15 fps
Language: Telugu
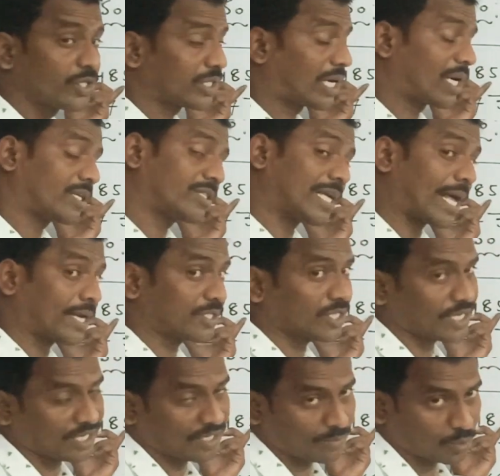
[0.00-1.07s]
చాలా
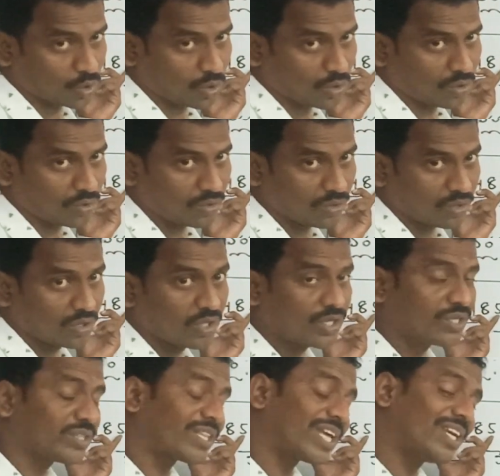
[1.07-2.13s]
చాకచక్యంతో
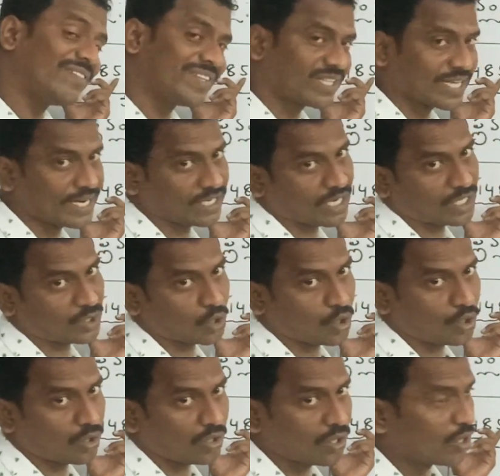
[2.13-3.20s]
తెలివితేటలతో
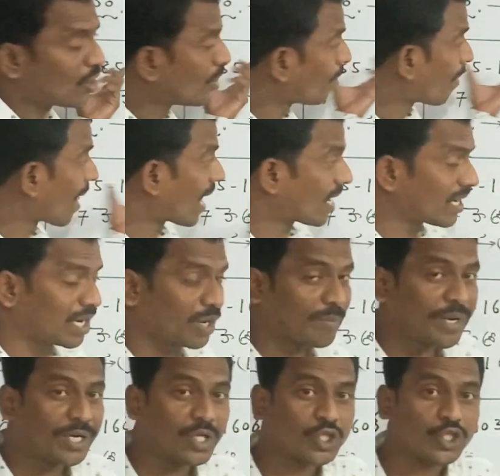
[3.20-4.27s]

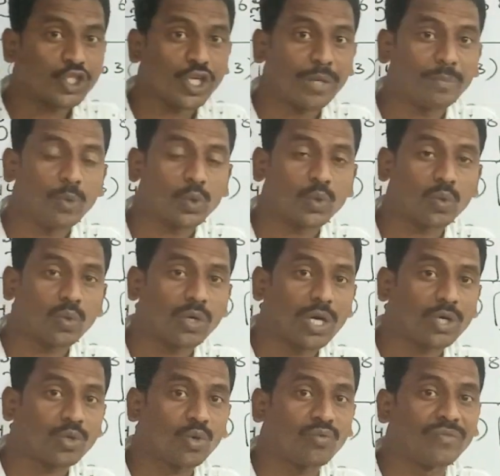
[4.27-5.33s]
పార్లమెంట్
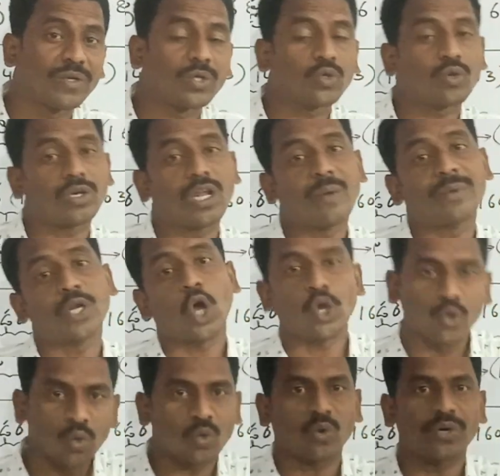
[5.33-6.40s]
చెబుతున్నట్టు వింటున్నామని
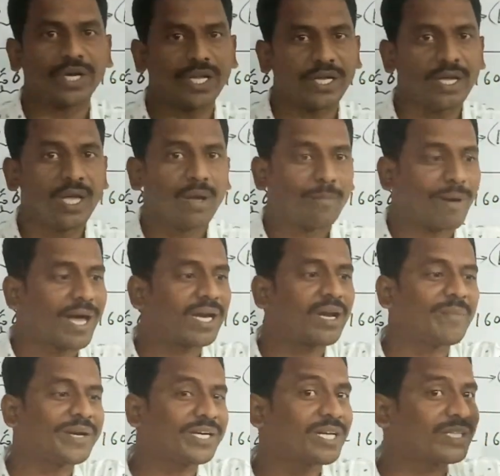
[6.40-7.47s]
అనుకొని
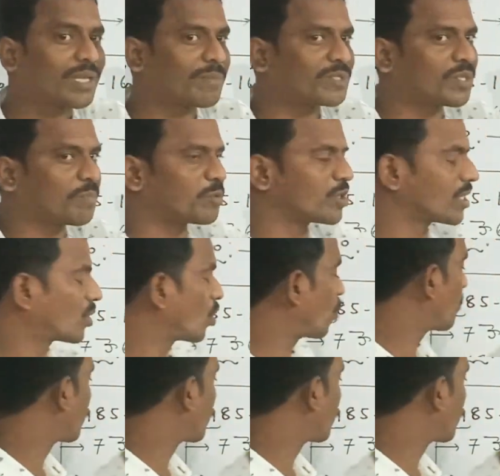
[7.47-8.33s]
పార్లమెంట్నే తమ చెప్పు చేతల్లో